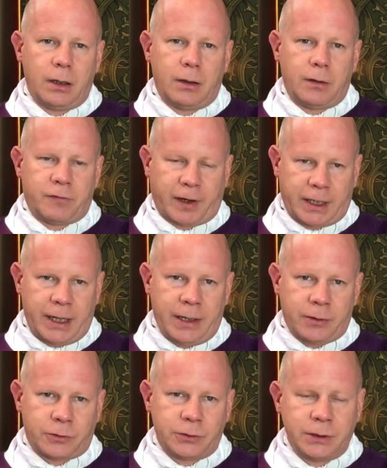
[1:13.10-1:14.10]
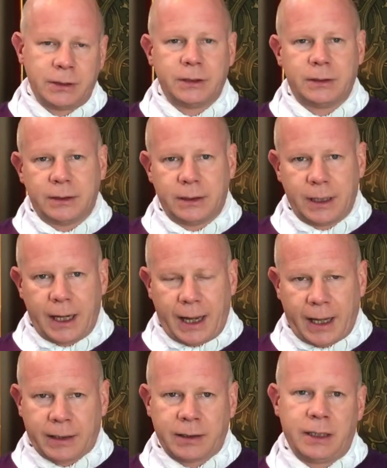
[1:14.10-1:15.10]
Verklärung,
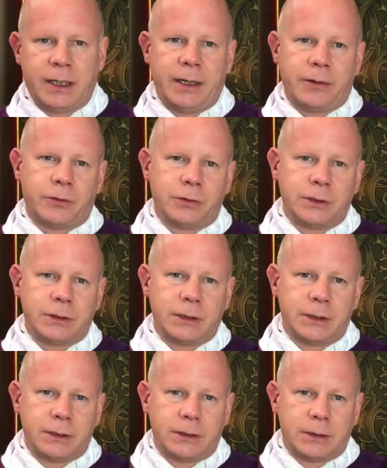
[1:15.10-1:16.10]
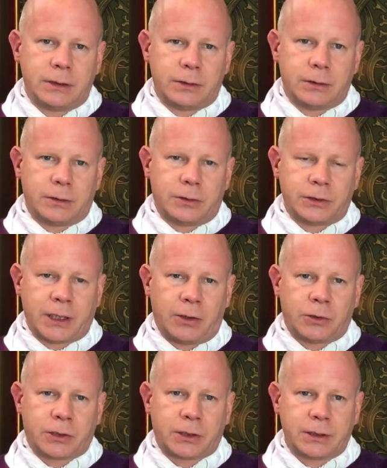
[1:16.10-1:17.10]
Erklärung und
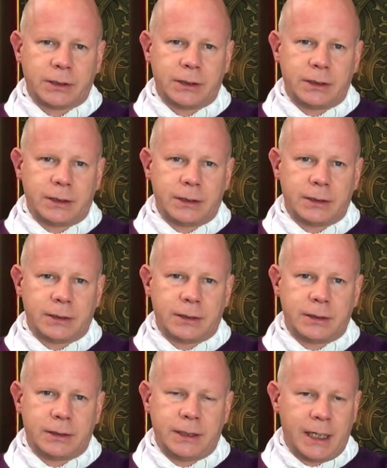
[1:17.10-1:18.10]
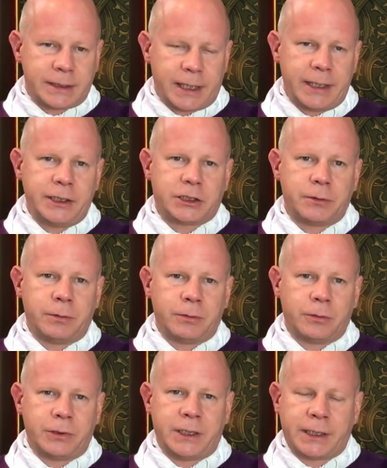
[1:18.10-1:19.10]
auch die lateinische
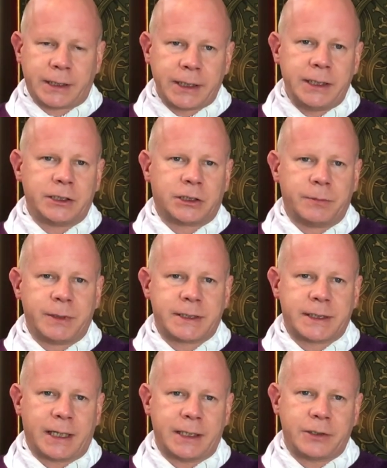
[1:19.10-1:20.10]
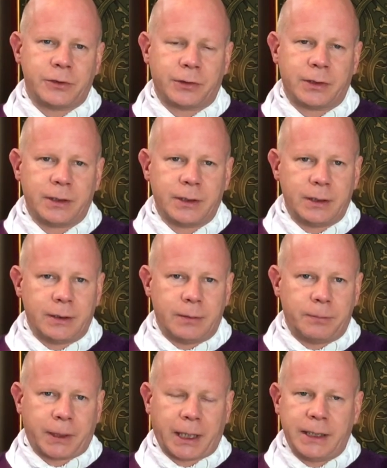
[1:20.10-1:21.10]
und die griechische Bezeichnungen
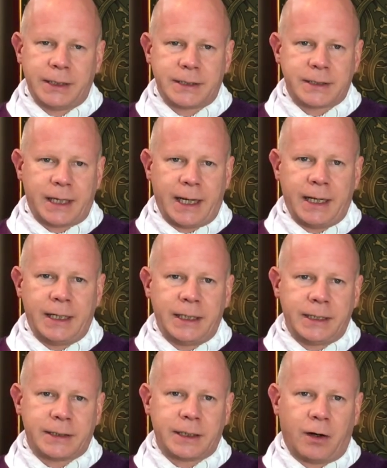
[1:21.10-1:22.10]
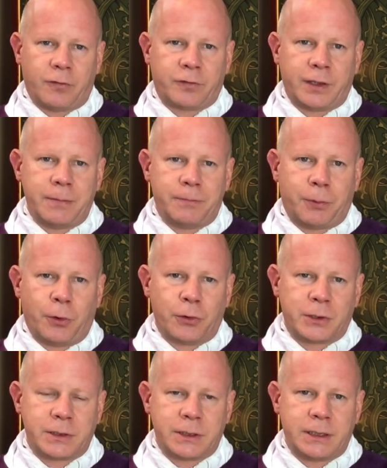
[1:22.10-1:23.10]
bringen es ähnlich auf den
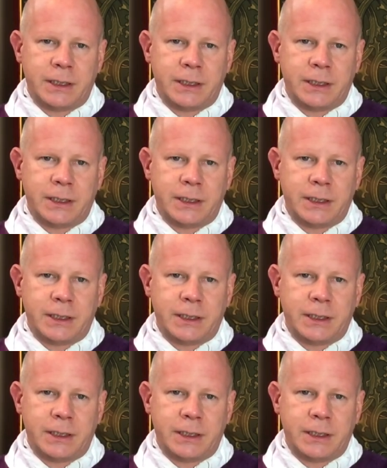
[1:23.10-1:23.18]
Punkt.